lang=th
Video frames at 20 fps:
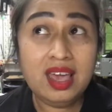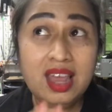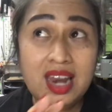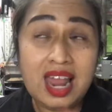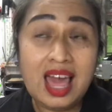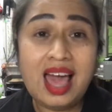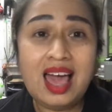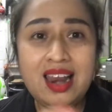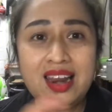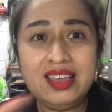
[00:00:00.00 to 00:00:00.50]

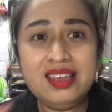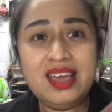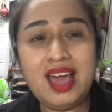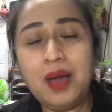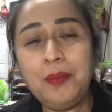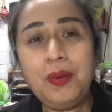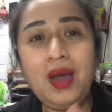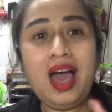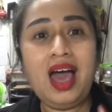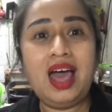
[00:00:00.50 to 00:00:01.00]
ลาระยะ
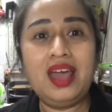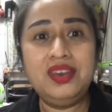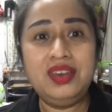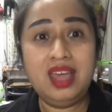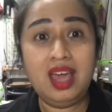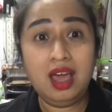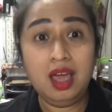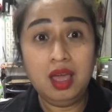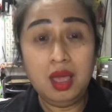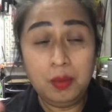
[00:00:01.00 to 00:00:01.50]
ผ่านเนี่
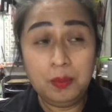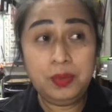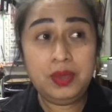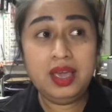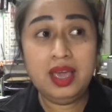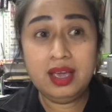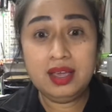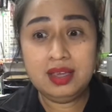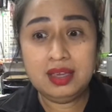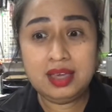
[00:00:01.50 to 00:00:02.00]
ยเพี
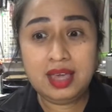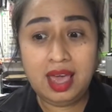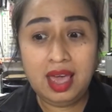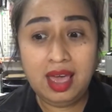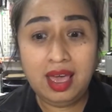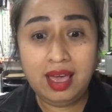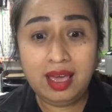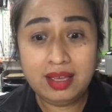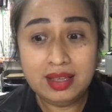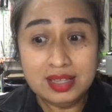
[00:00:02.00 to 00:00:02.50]
ยงแค่
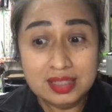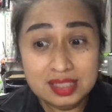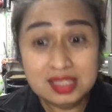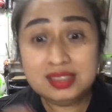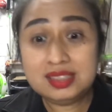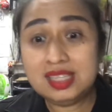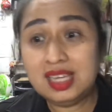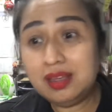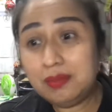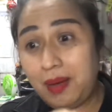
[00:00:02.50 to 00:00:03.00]
จ
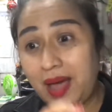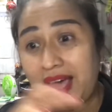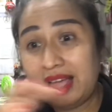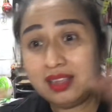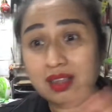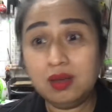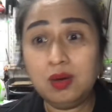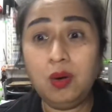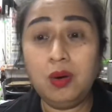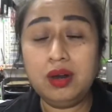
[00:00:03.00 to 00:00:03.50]
ริงๆผ่าน
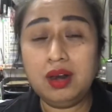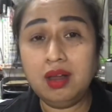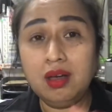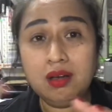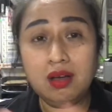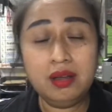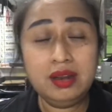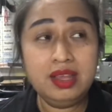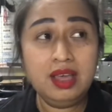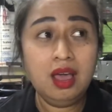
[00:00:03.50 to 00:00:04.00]
กดแล้ว
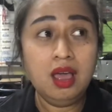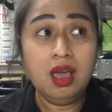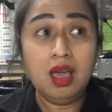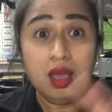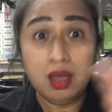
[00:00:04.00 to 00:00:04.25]
ก็เนี่ย